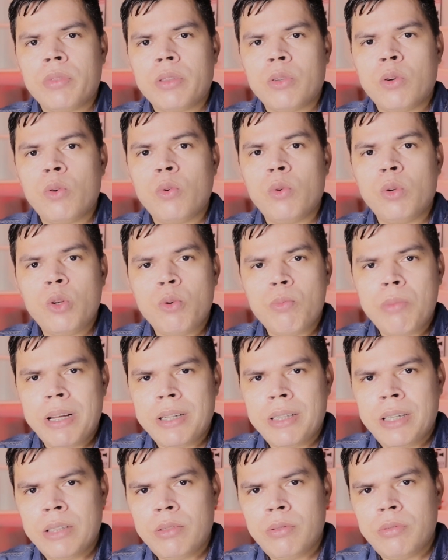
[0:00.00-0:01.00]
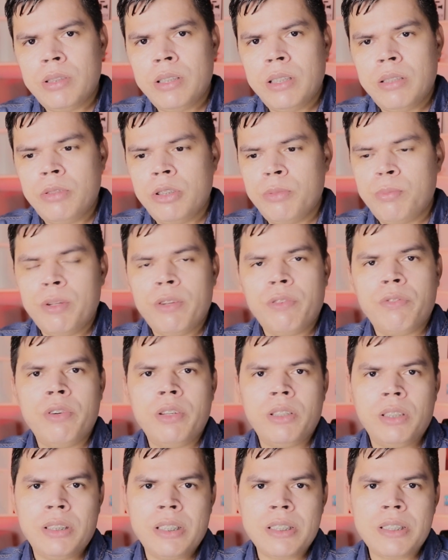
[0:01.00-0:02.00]
concluir o mandato dele de
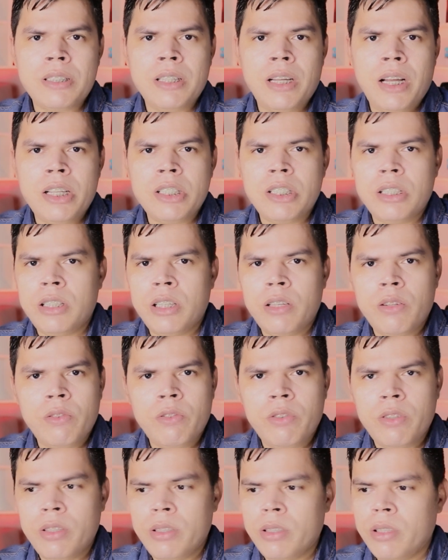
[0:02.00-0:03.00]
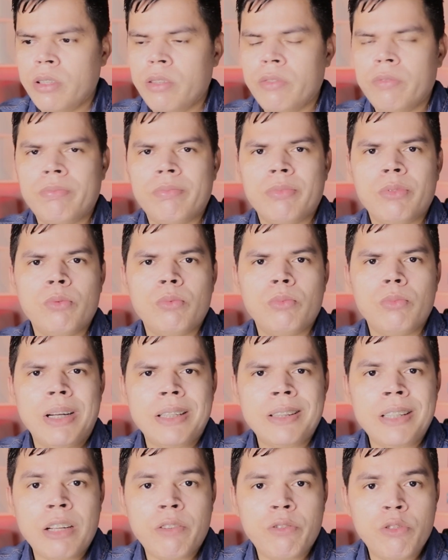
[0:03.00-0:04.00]
prefeito aqui da cidade, ele teve um
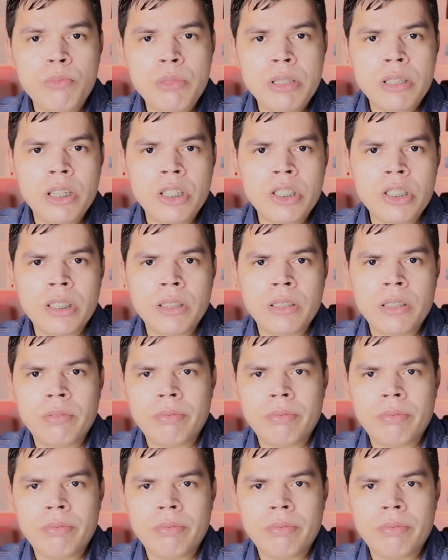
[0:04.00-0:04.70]
ataque fulminante